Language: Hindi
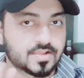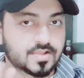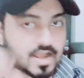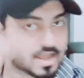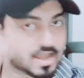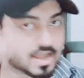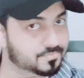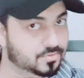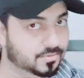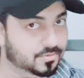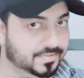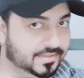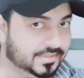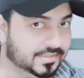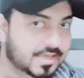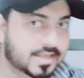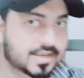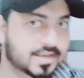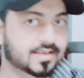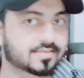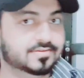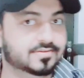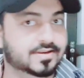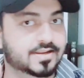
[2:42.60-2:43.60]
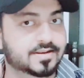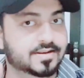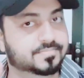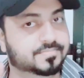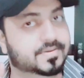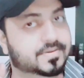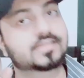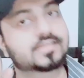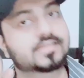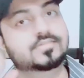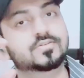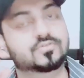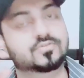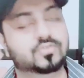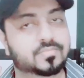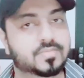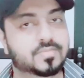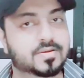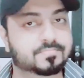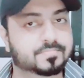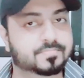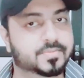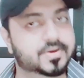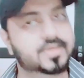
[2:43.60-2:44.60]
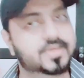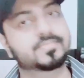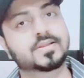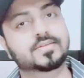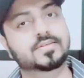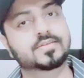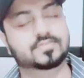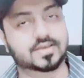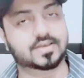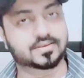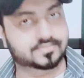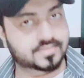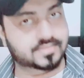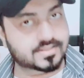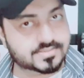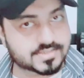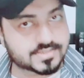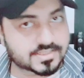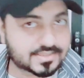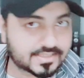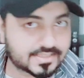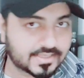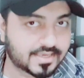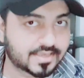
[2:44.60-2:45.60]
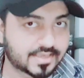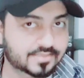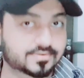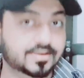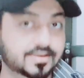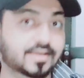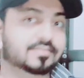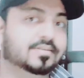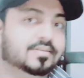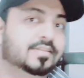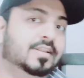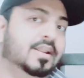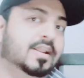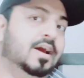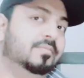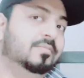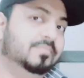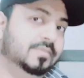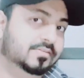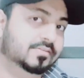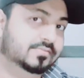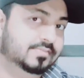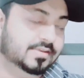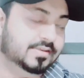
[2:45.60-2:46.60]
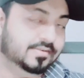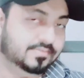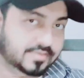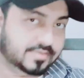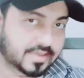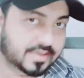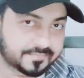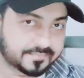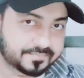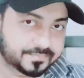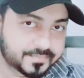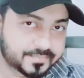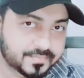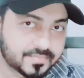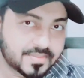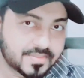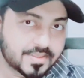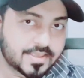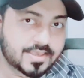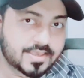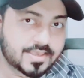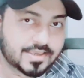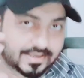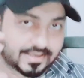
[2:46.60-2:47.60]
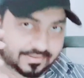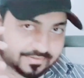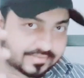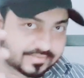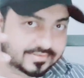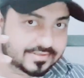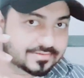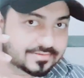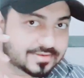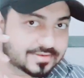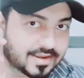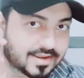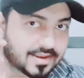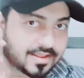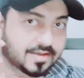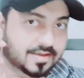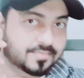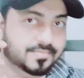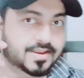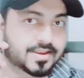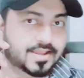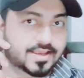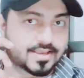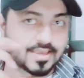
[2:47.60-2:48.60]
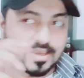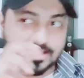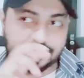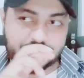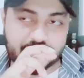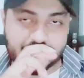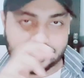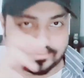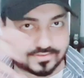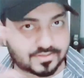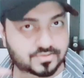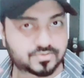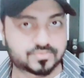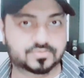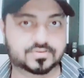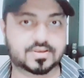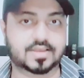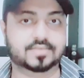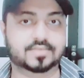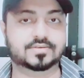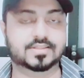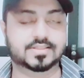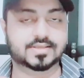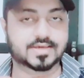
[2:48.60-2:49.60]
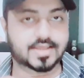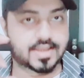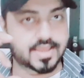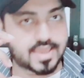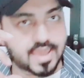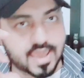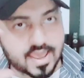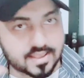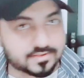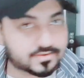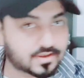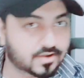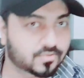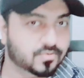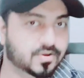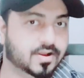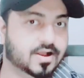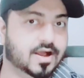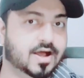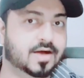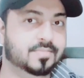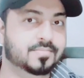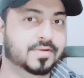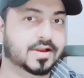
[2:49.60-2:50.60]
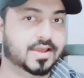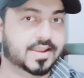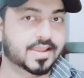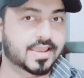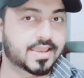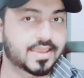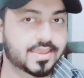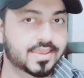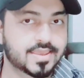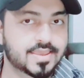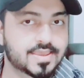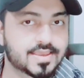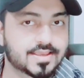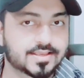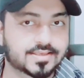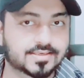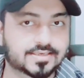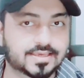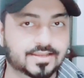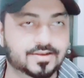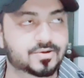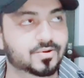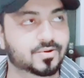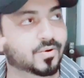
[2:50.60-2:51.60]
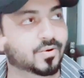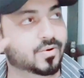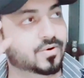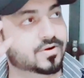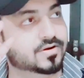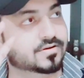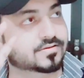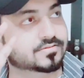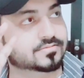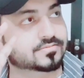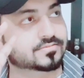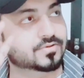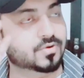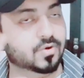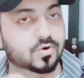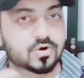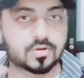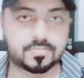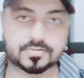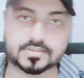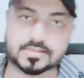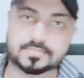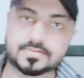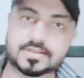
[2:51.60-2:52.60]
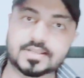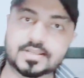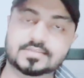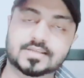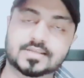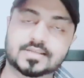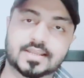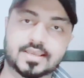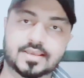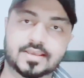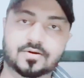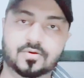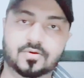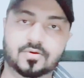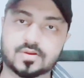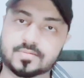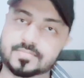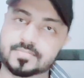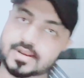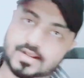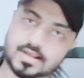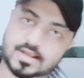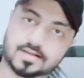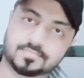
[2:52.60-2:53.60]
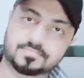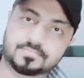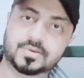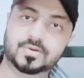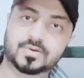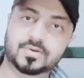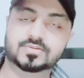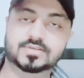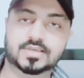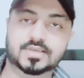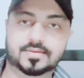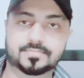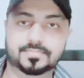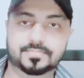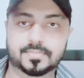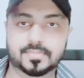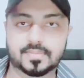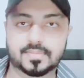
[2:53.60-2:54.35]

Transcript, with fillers: आपको पता है नाजरीन बड़ी चीज़ों में बड़ी बड़ी सियासतें चलती हैं सियासत नाम किस चीज़ का है इसी चीज़ का नाम है ना कि आप ऐसी कोई सियासत करें ऐसा कोई काम करें कि लोग लोगों को पता भी ना चले और हमारा काम भी हो जाए